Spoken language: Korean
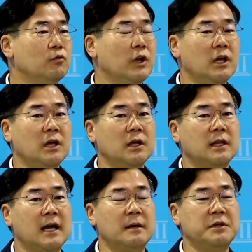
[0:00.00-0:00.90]

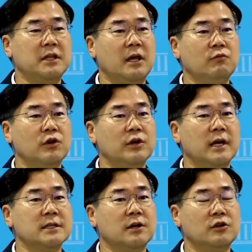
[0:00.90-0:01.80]
우리
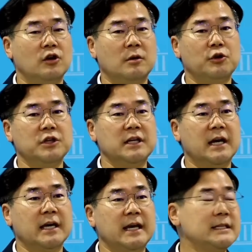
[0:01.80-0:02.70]
탄압대책위원회에서 여러 번
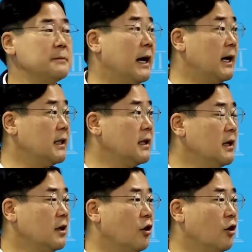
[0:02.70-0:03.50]
이야기했지만